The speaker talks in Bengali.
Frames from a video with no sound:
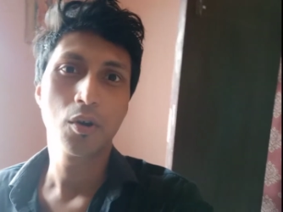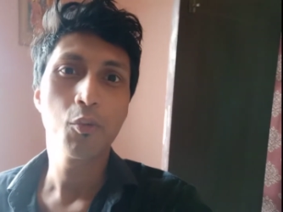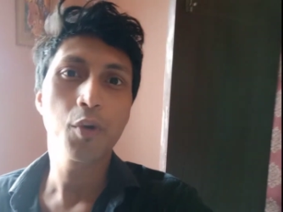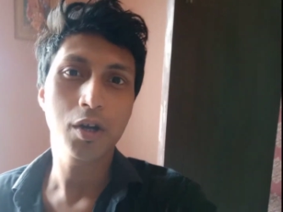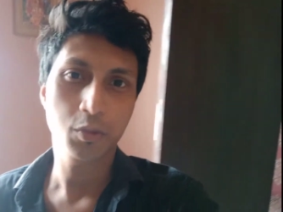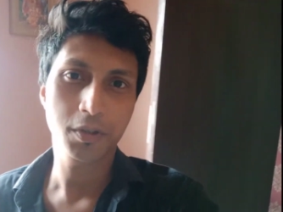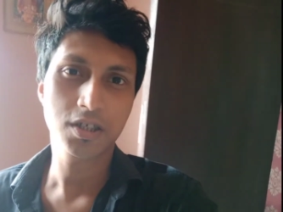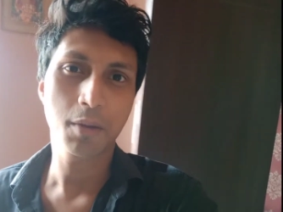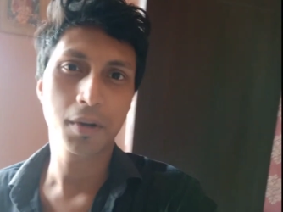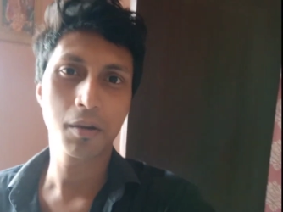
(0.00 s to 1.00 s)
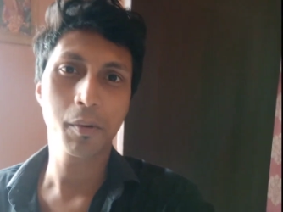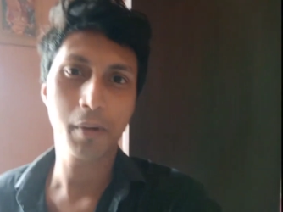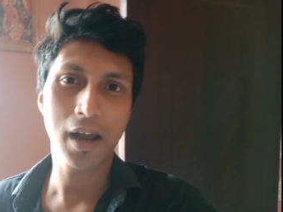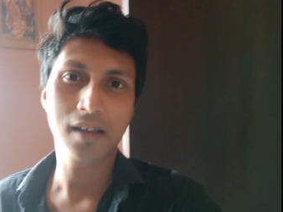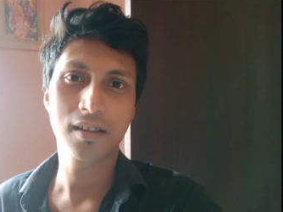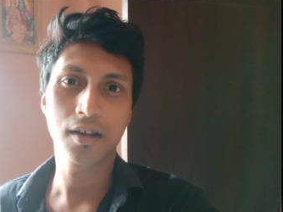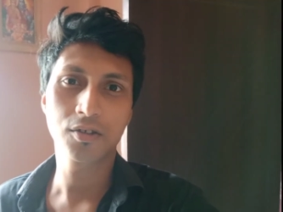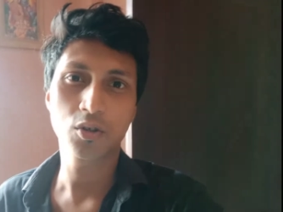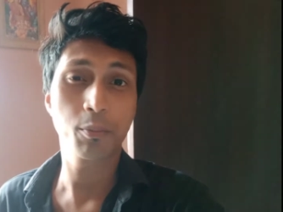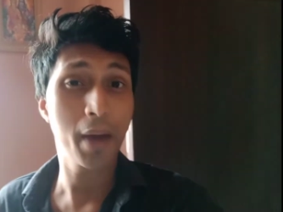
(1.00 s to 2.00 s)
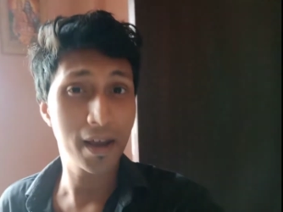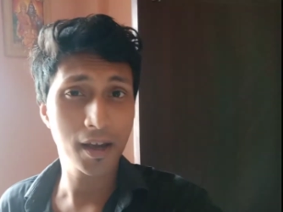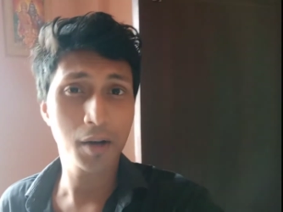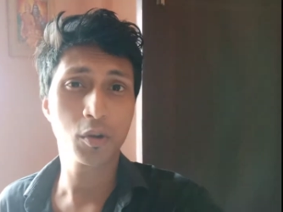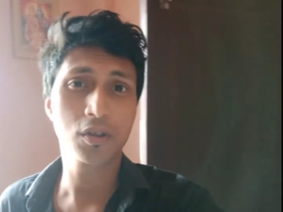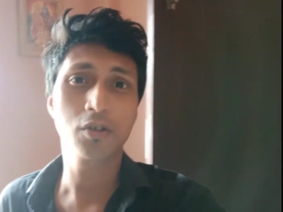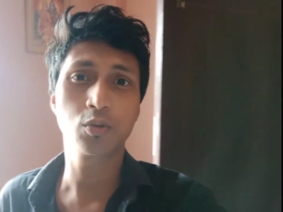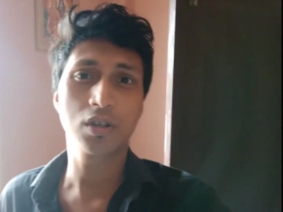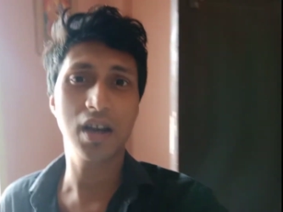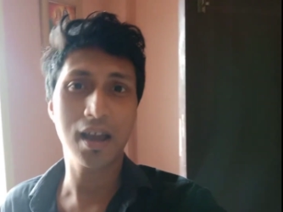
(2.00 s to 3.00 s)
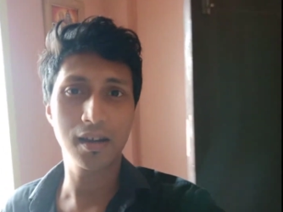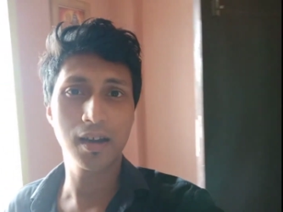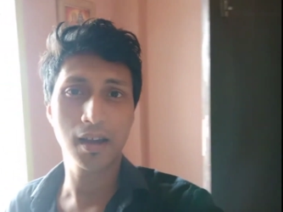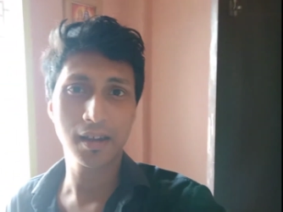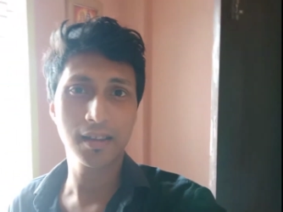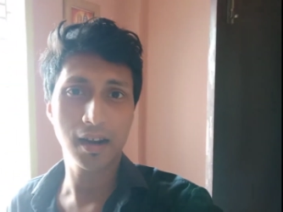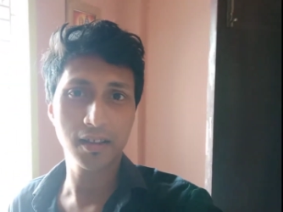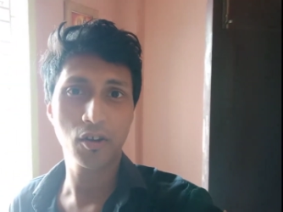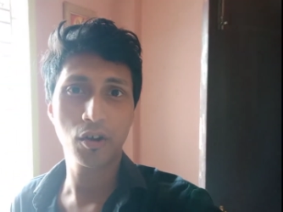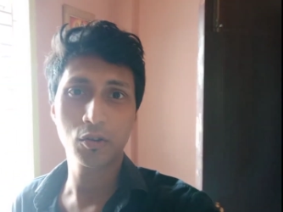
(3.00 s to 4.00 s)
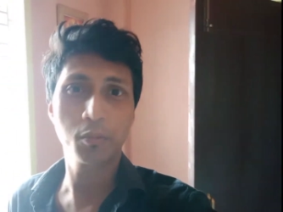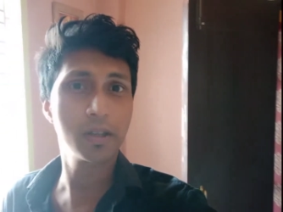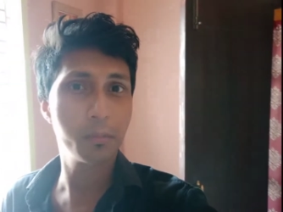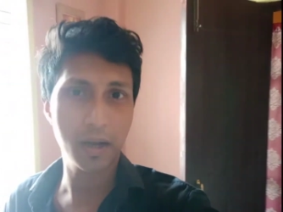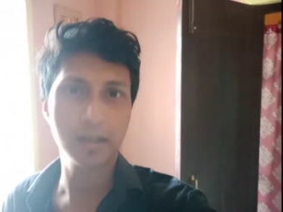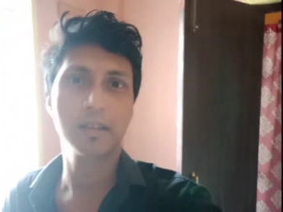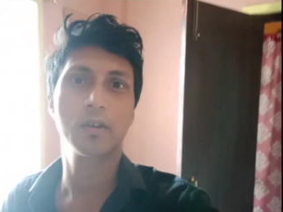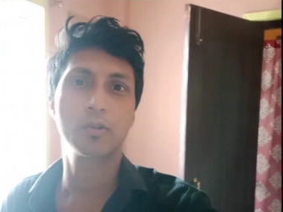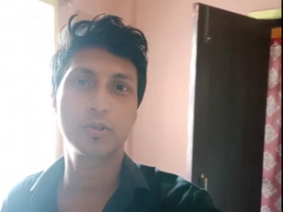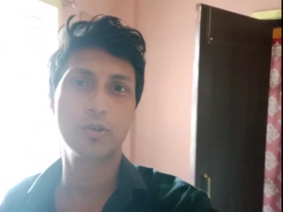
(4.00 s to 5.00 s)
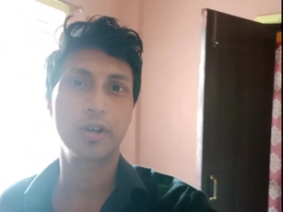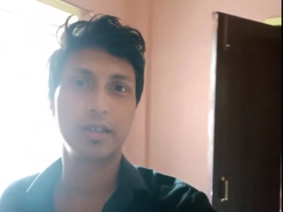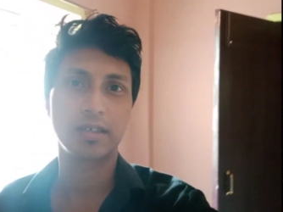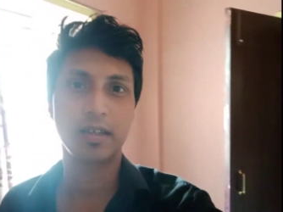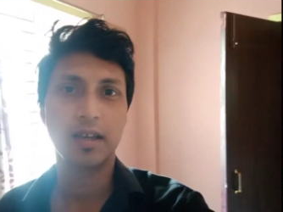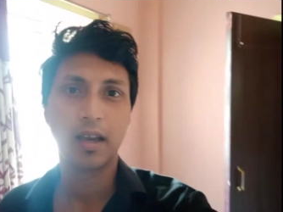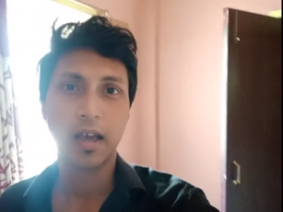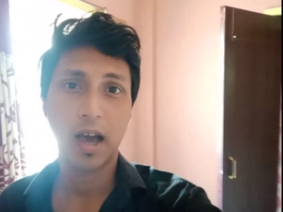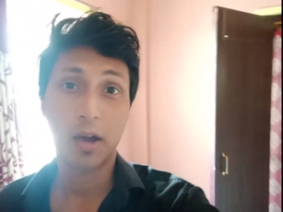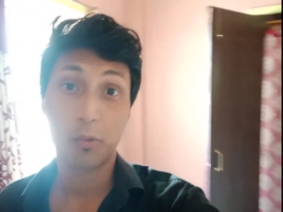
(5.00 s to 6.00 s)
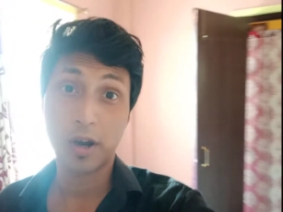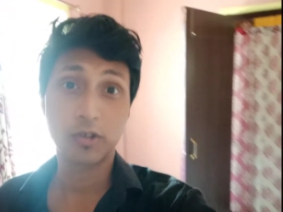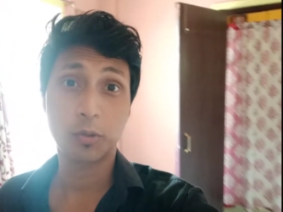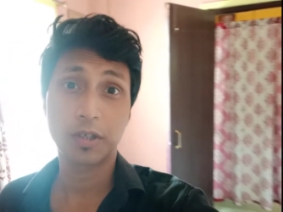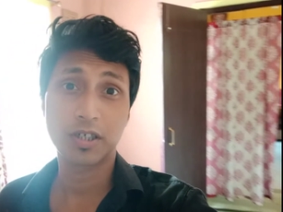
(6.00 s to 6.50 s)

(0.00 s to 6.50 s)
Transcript: ওয়াইন শপের সামনে এইভাবে লাইন দাঁড়াচ্ছ ব্যাংকের মধ্যে যদি লাইন লাগিয়ে দাঁড়াতে হয় তোমাদের মাথাটা নষ্ট হয়ে যায় আর ওয়াইন শপের